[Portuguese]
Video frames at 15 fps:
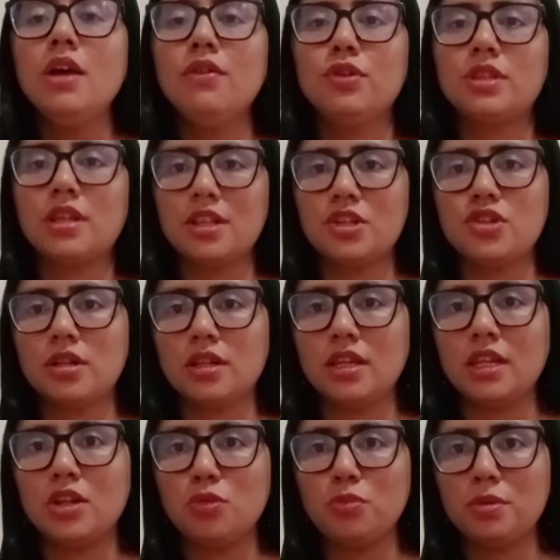Vou estar tá deixando
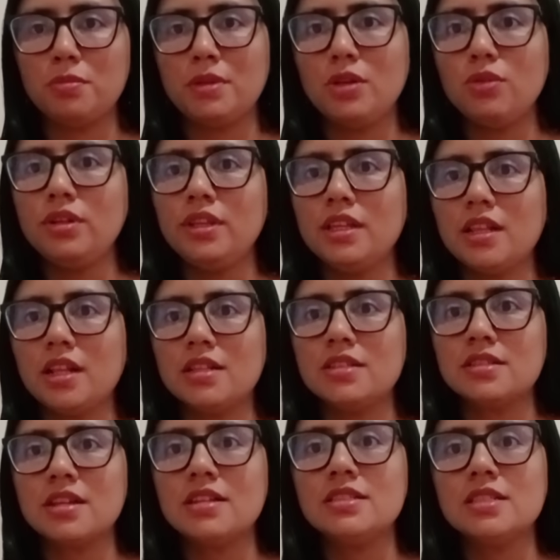aqui no primeiro link da
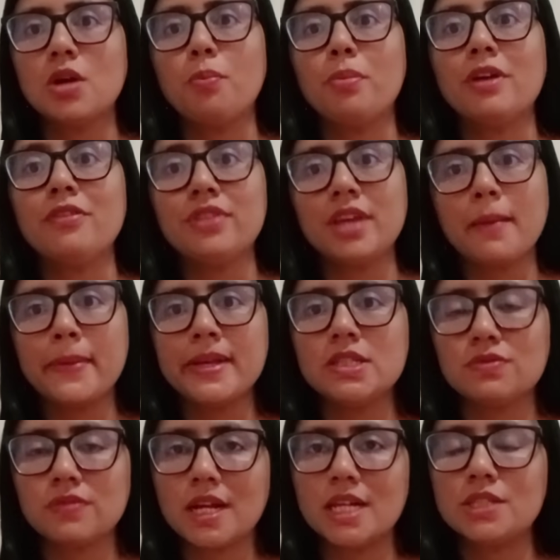descrição para ficar
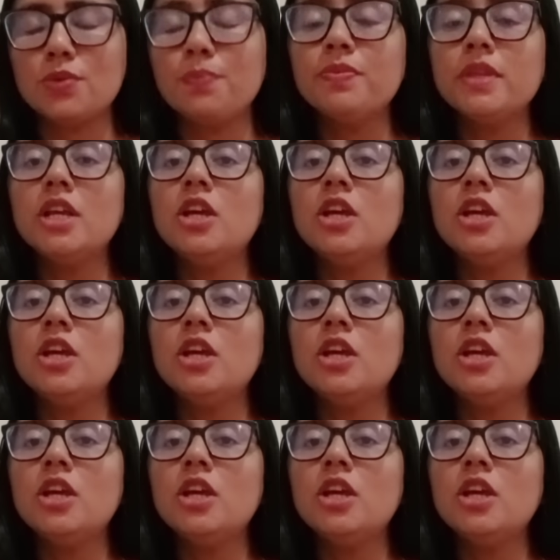mais fácil.